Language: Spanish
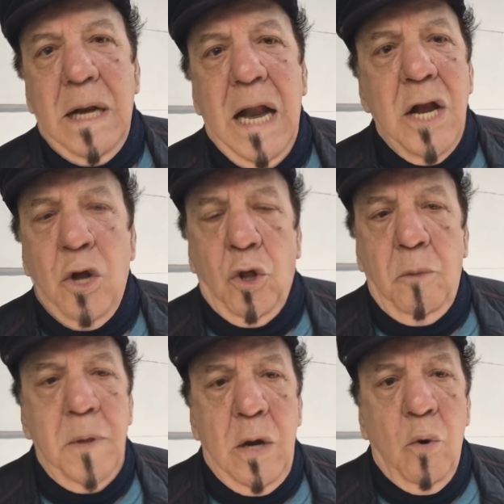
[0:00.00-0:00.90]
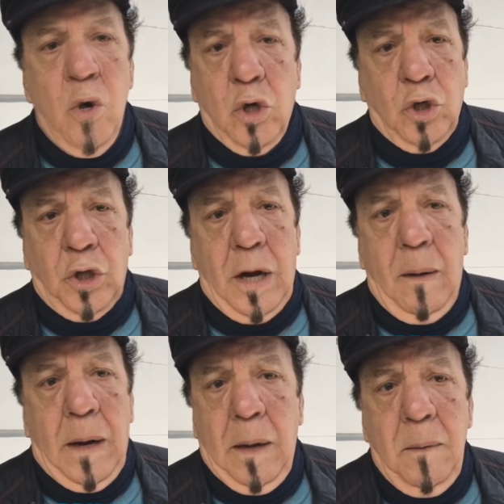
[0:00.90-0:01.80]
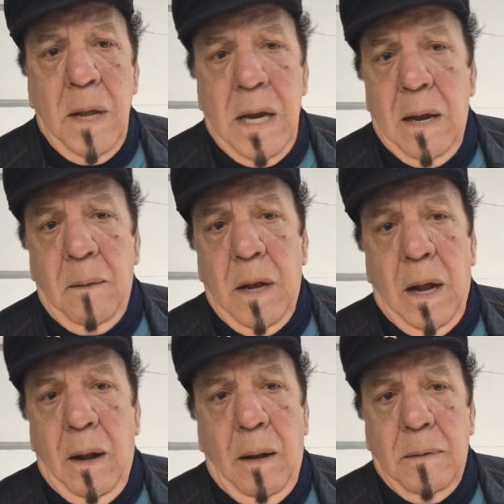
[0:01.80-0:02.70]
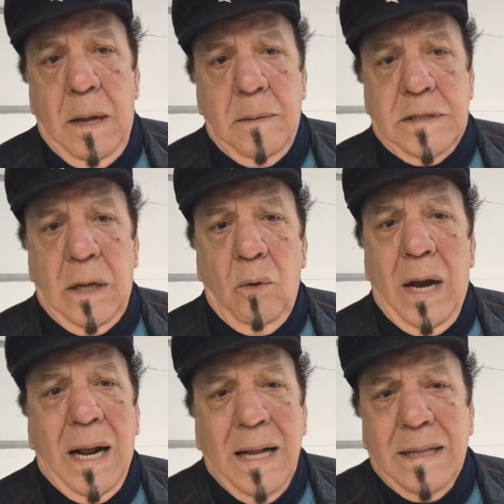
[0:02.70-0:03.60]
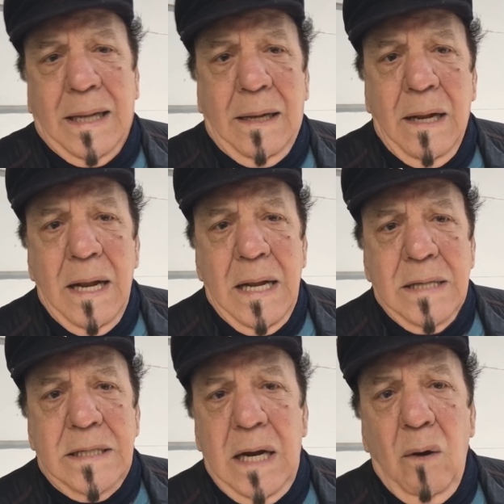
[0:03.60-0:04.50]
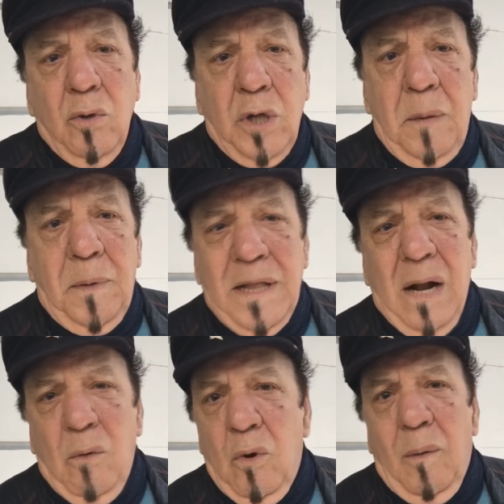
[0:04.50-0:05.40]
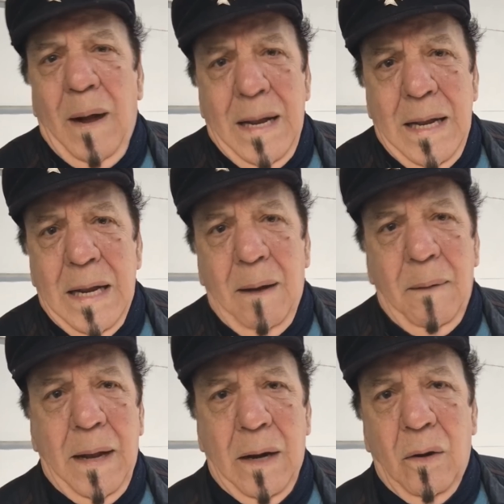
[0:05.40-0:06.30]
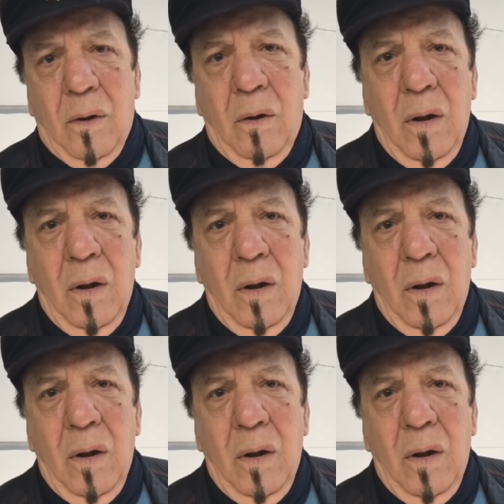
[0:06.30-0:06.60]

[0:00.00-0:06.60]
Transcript: En el año 2001 yo trabajé bien y había, había avisado a la gente. Si le gusta el espectáculo, va a ir a verlo.